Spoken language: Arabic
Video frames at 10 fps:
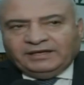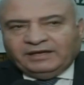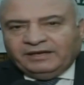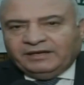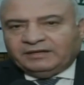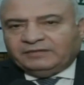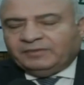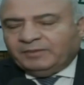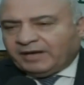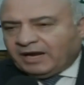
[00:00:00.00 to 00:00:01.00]
غيرت في
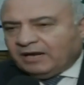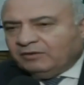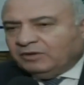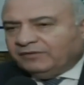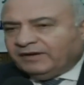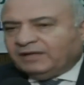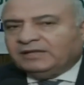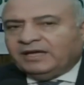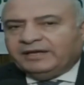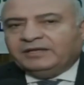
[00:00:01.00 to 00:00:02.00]
المرحله الاولى
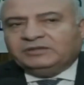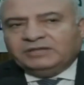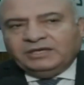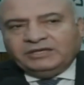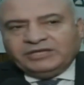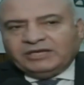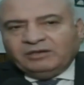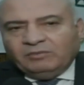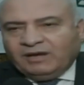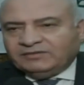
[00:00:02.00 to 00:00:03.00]
فقط غيرت آه، شكل
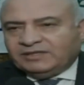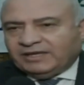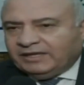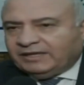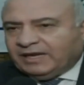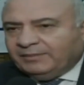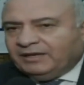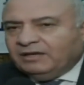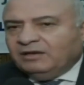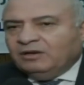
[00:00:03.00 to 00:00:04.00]
المحافظه تغيير
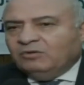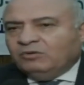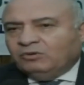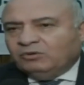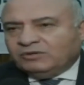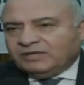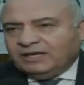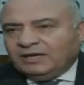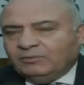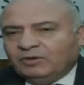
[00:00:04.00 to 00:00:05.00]
كامل وكله
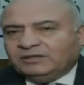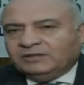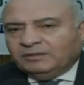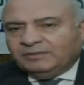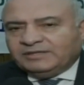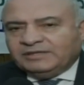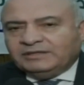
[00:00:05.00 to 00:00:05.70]
لصالح المواطن البسيط